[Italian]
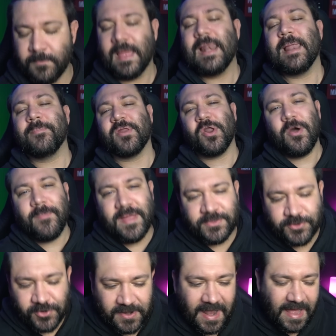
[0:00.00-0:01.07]
Bella bro,
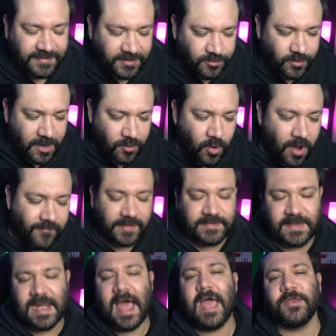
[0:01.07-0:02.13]
bentornati in una nuova
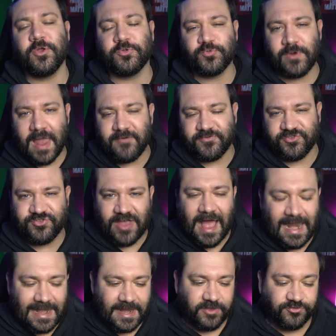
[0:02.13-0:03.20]
Traino To Love
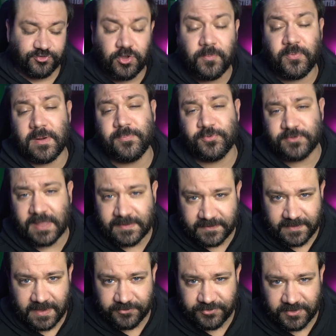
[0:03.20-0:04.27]
Challenge. Dopo la puntata
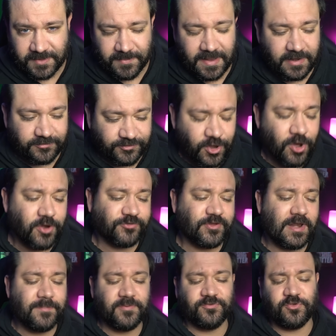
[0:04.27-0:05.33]
della settimana
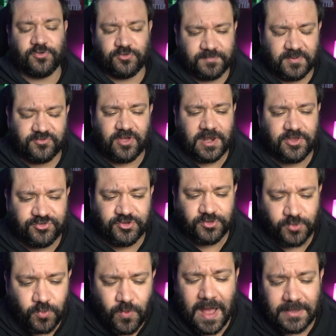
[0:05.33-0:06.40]
scorsa, l'episodio speciale
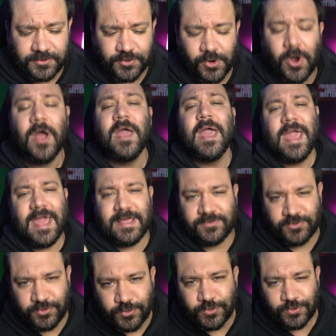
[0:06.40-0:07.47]
104,
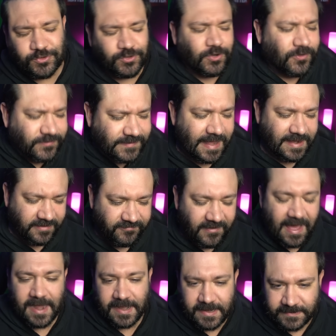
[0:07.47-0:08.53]
è tutto da
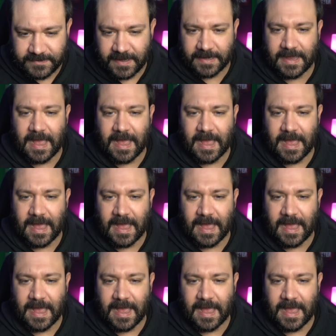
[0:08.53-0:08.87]
rifare da